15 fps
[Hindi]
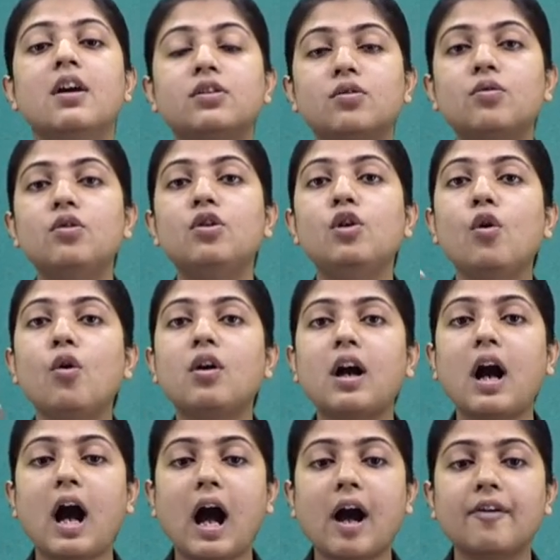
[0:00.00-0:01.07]
टू लुक
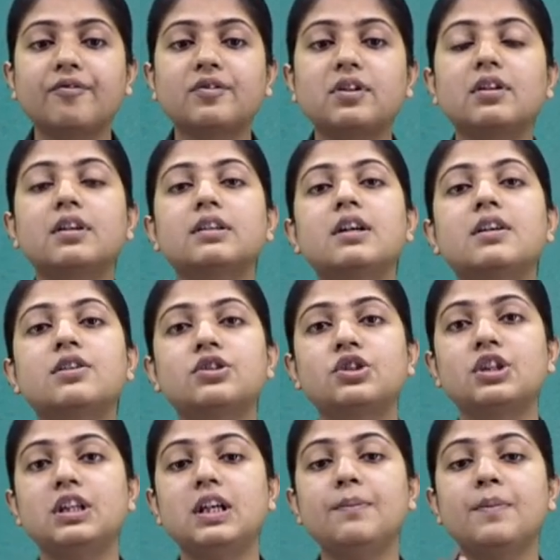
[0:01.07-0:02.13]
आफ्टर द
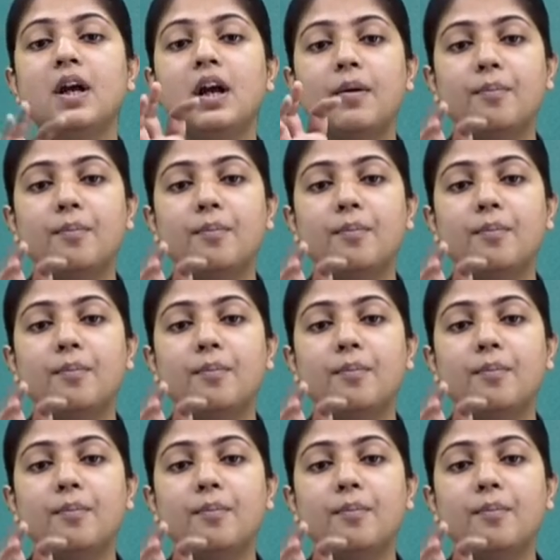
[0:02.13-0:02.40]
शीप